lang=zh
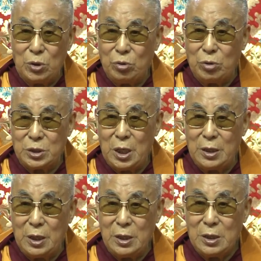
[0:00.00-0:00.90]
虽然
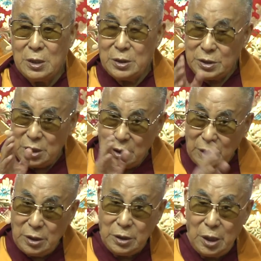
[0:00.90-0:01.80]
是方
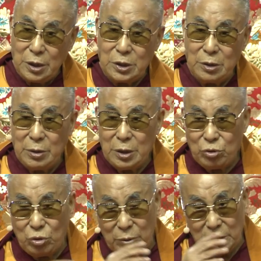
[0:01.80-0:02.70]
便和智慧是不
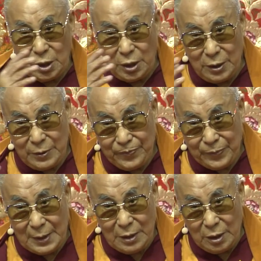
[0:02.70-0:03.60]
可分离的，是
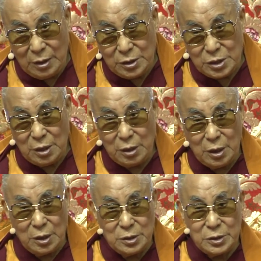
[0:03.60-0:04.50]
要。双运的，
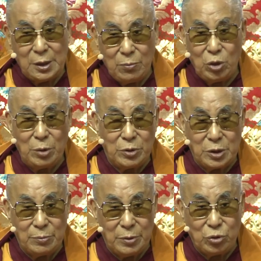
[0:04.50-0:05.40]
但是根
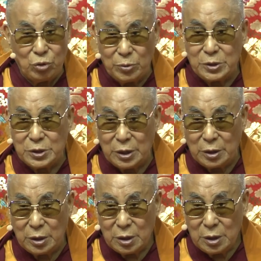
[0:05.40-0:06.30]
据它的一个
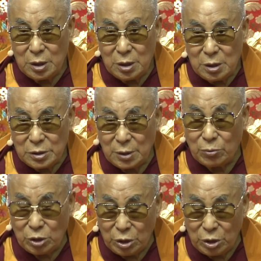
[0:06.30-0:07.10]
最主要诠释的